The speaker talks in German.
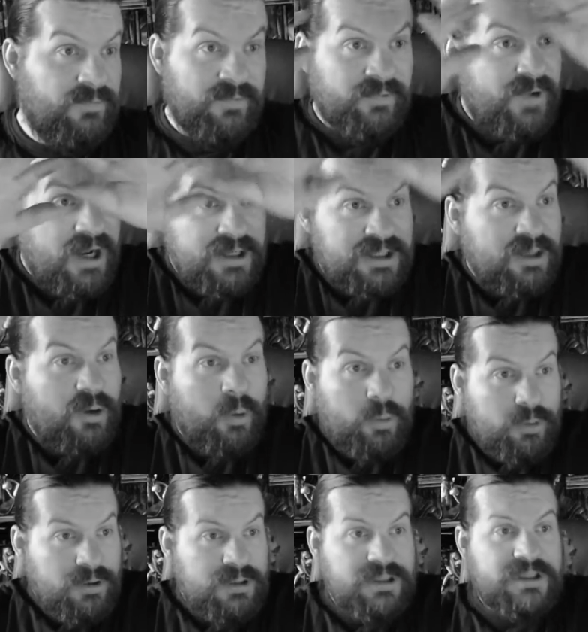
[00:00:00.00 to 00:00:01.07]

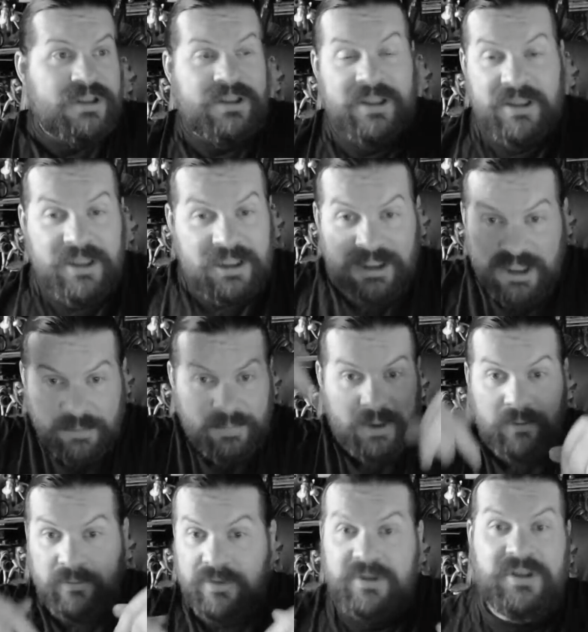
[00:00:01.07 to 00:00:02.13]
Weltenrunds, die nicht hier bei
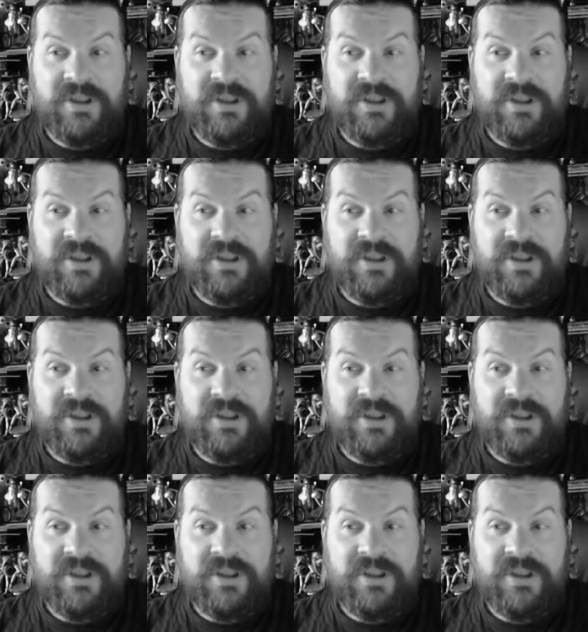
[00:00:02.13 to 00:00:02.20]
uns